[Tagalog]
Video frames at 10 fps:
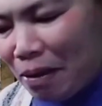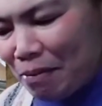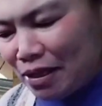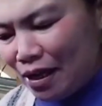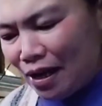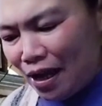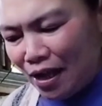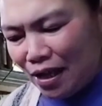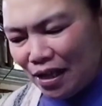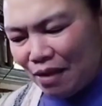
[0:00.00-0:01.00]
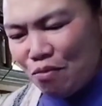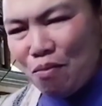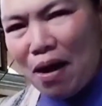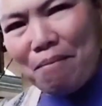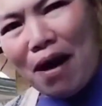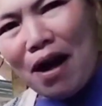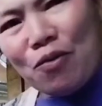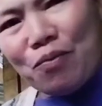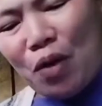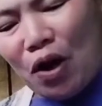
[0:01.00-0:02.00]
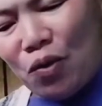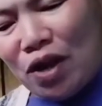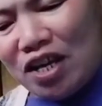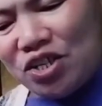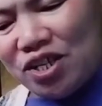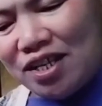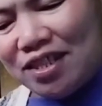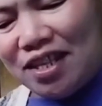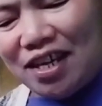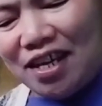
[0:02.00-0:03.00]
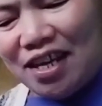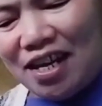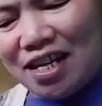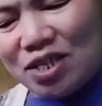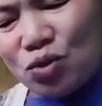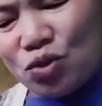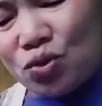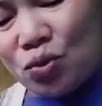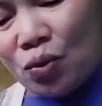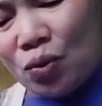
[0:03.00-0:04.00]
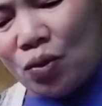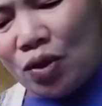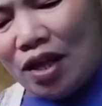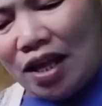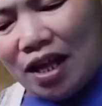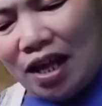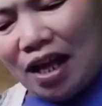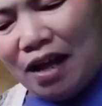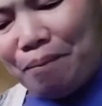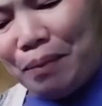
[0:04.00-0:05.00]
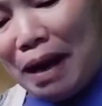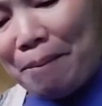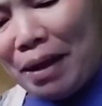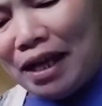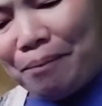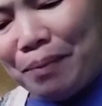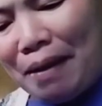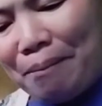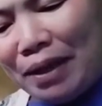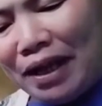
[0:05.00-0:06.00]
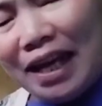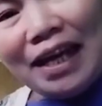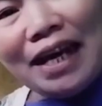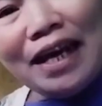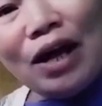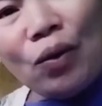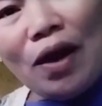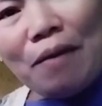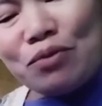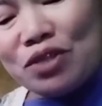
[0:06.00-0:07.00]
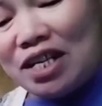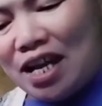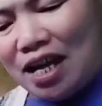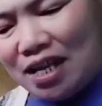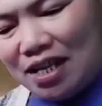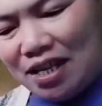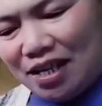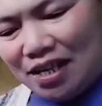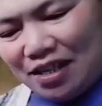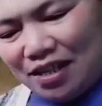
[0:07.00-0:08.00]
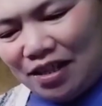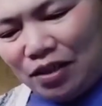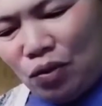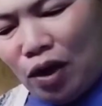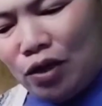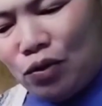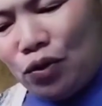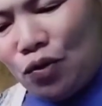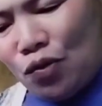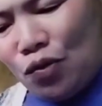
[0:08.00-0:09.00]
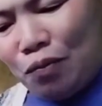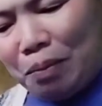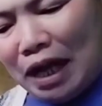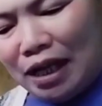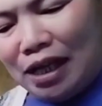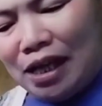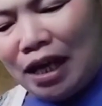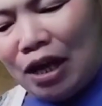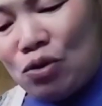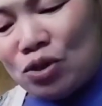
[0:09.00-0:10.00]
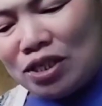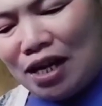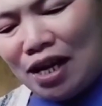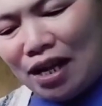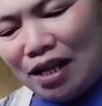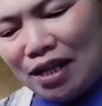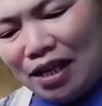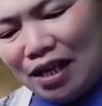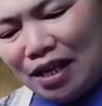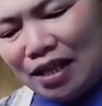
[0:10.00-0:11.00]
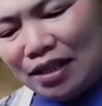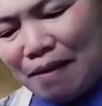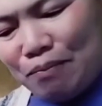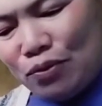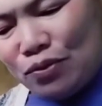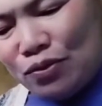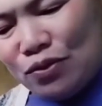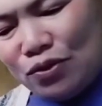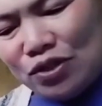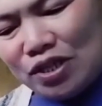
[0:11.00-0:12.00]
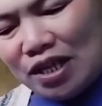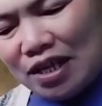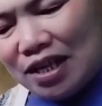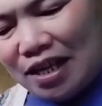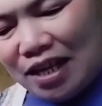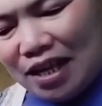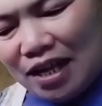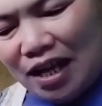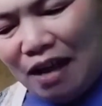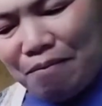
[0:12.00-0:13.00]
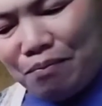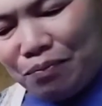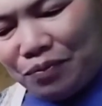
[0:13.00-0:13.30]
nila, bumabamon po ako alas 7, alas 8. Um, pinapak pinapakikinggan ko lang po sila kung ano yung pinagkikikilos nila. Tapos, um,